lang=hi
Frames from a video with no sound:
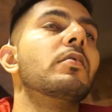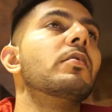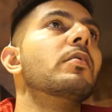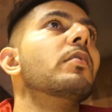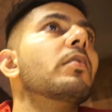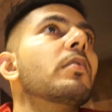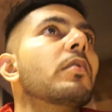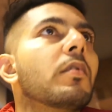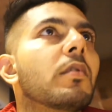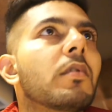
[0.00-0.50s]

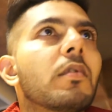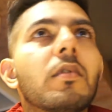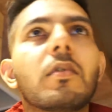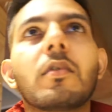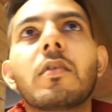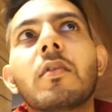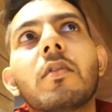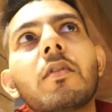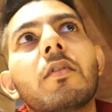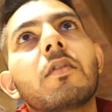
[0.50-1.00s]
डिप वाली है
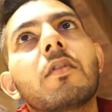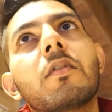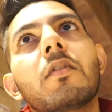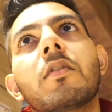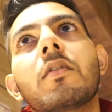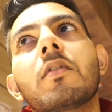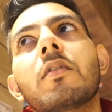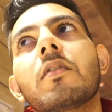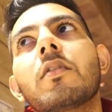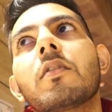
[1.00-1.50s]
हाँ,
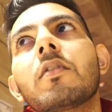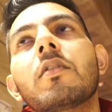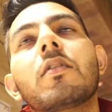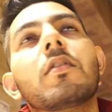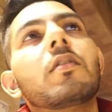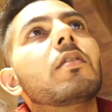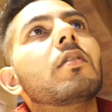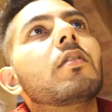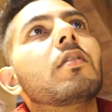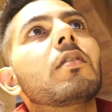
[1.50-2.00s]

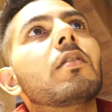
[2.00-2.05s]
दूध गर्म